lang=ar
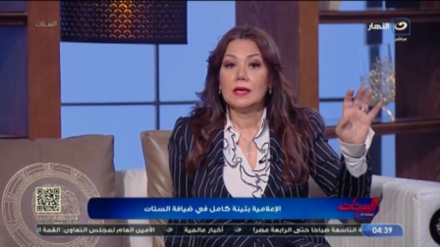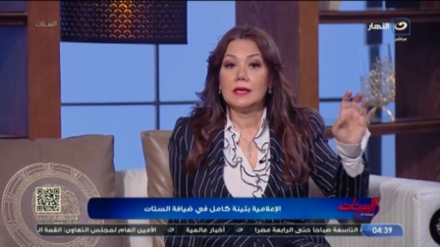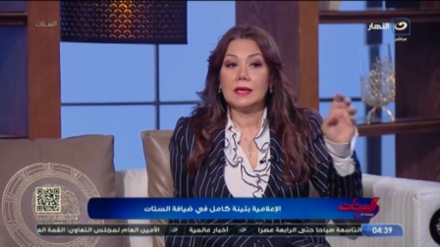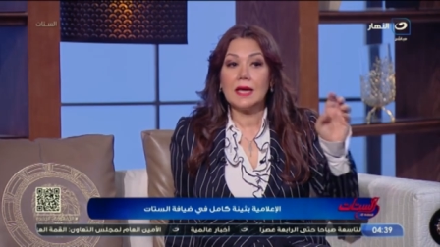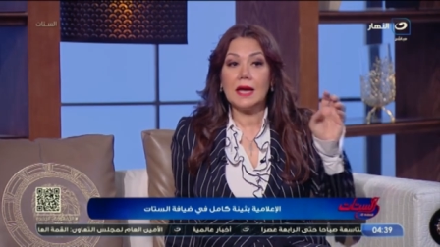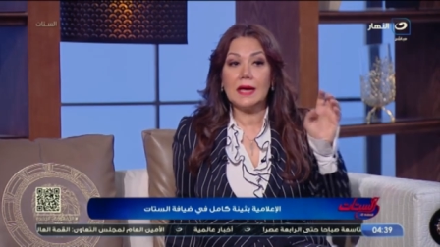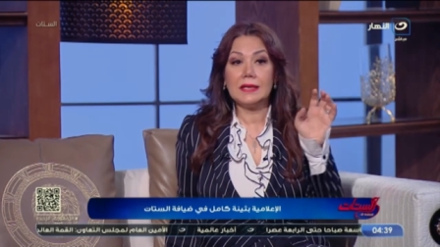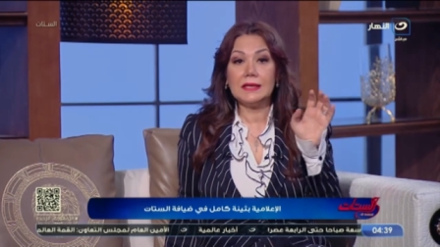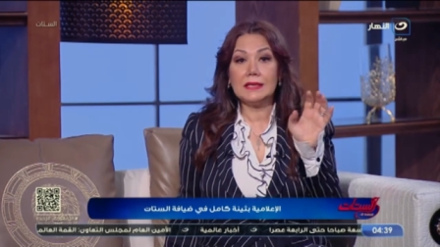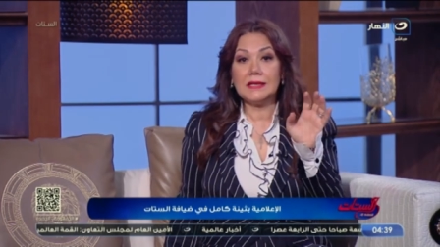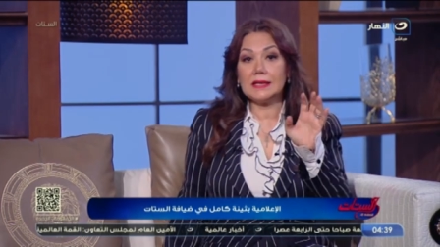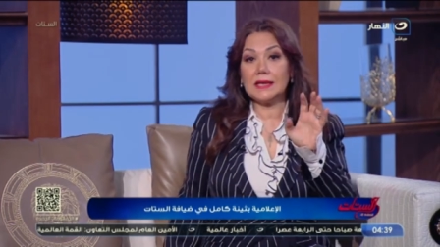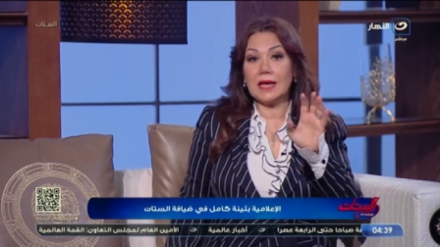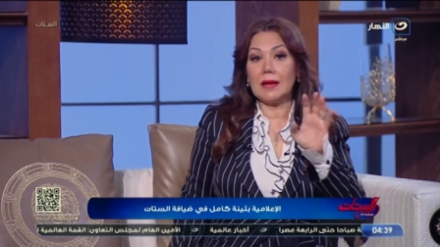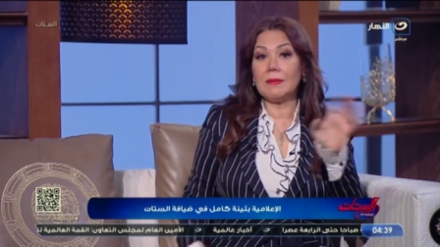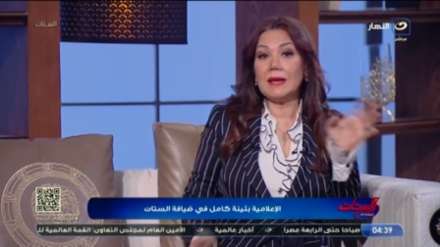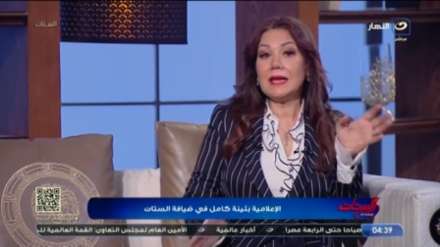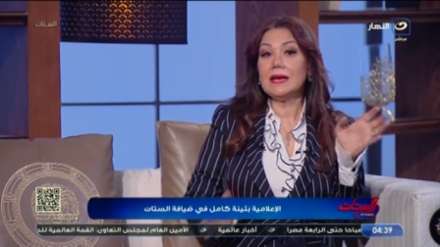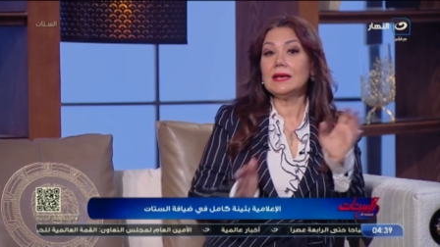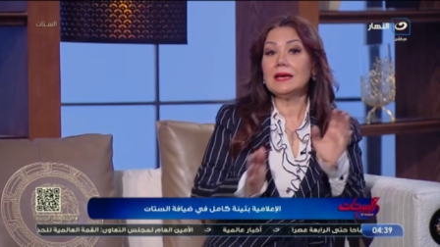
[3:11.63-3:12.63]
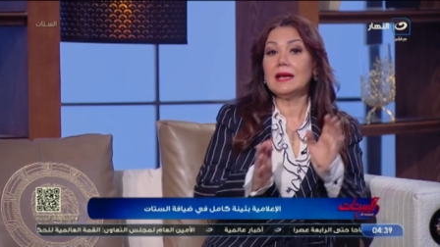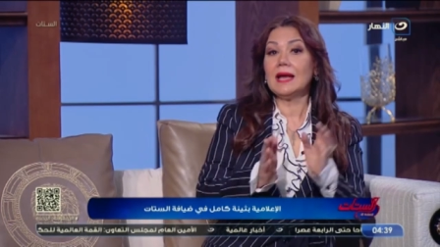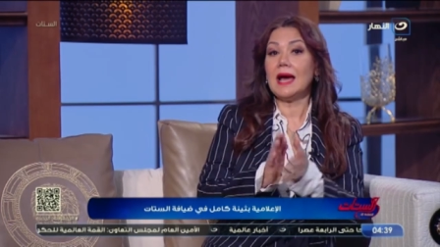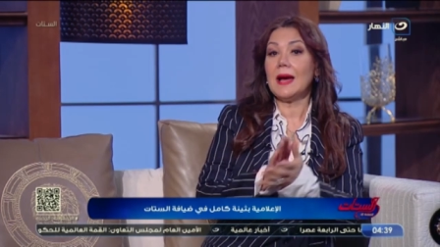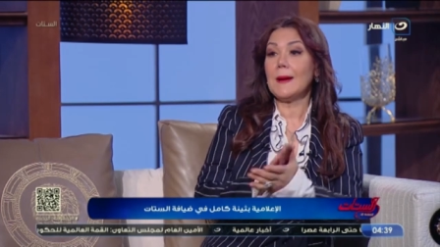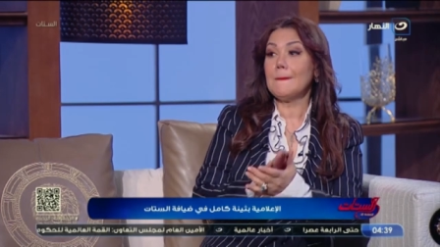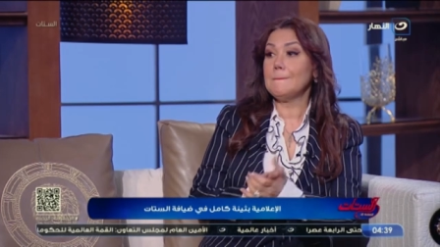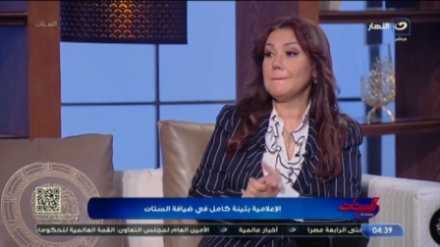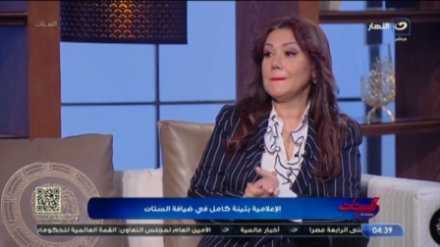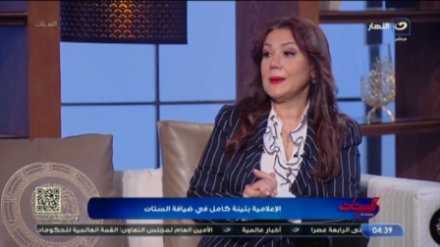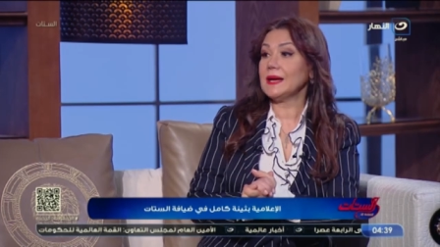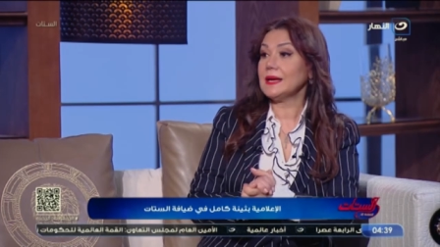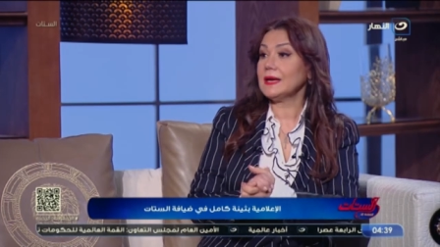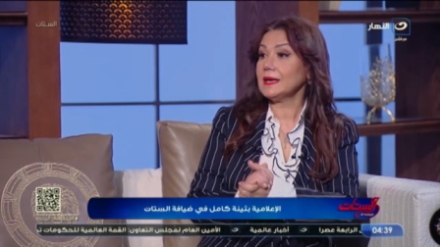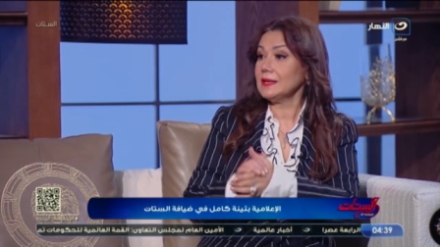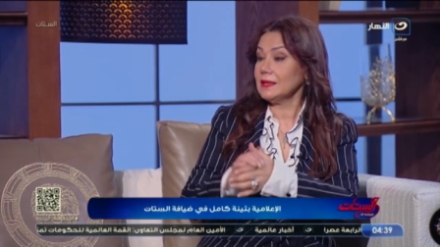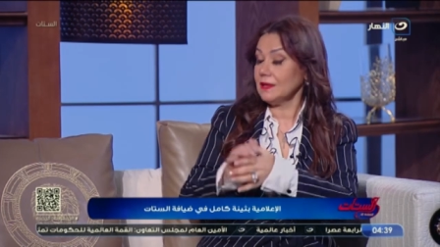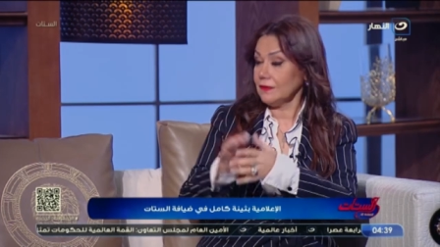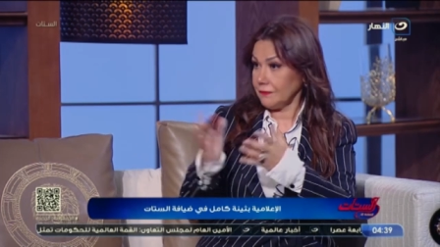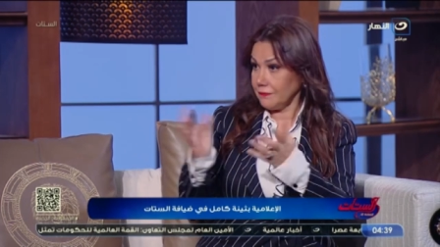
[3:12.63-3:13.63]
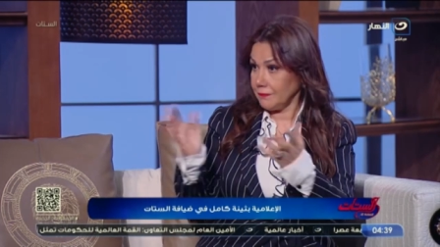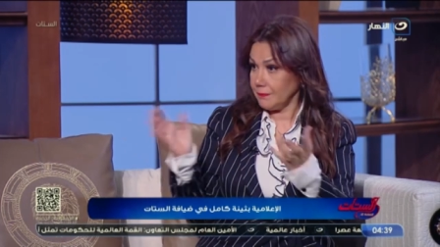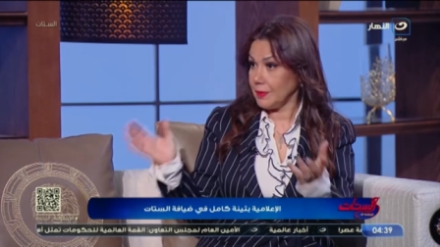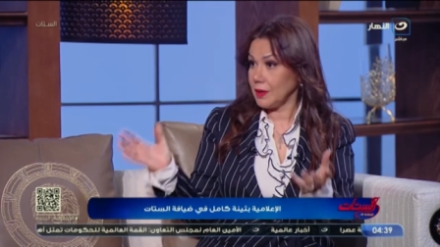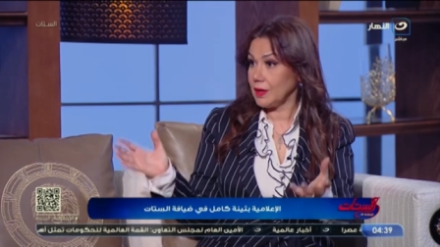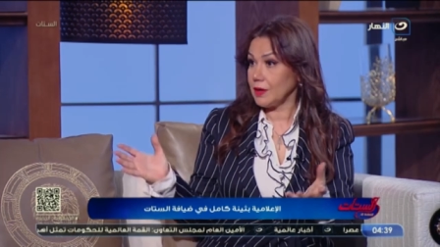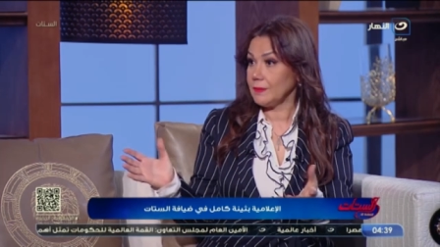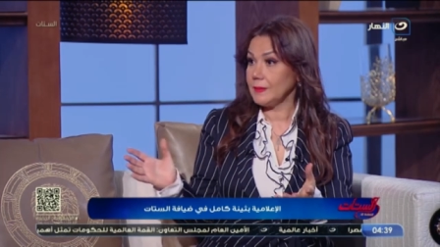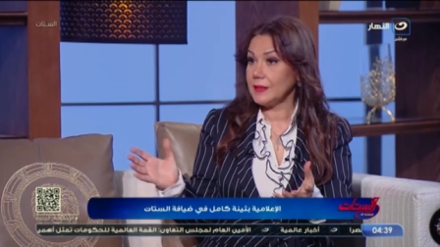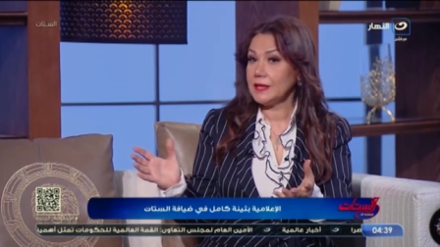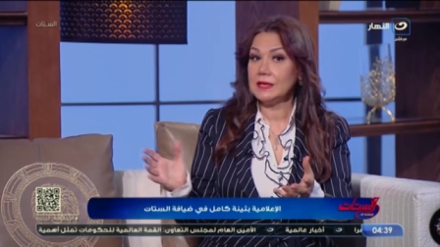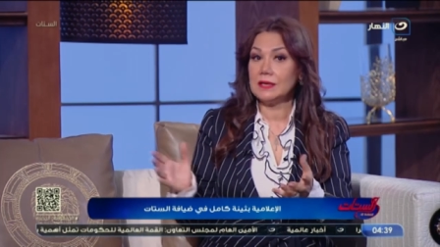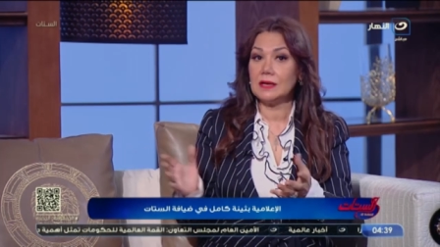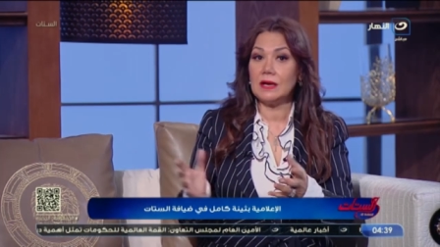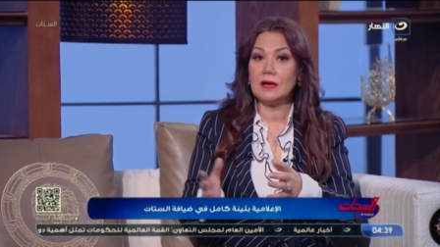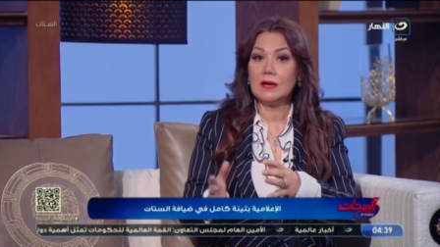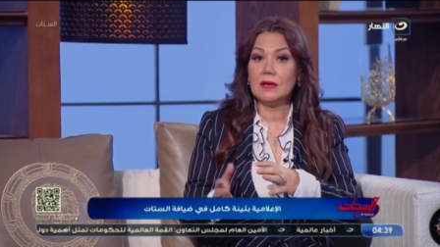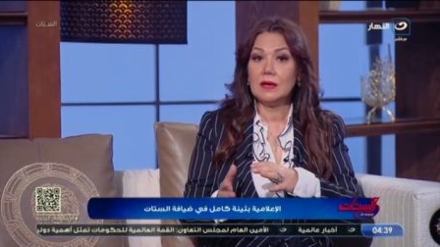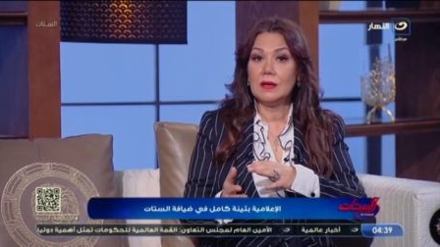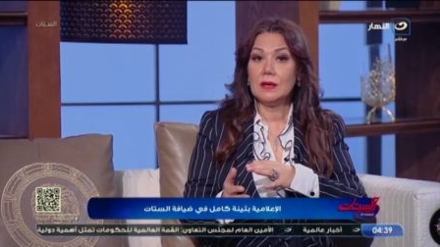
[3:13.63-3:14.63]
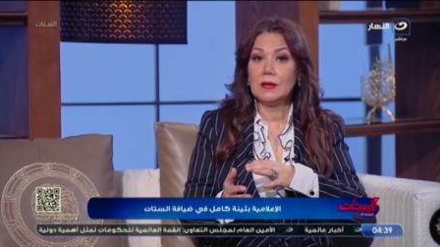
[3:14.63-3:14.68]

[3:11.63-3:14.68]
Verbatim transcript: يعني كمان حابه احنا في برامجنا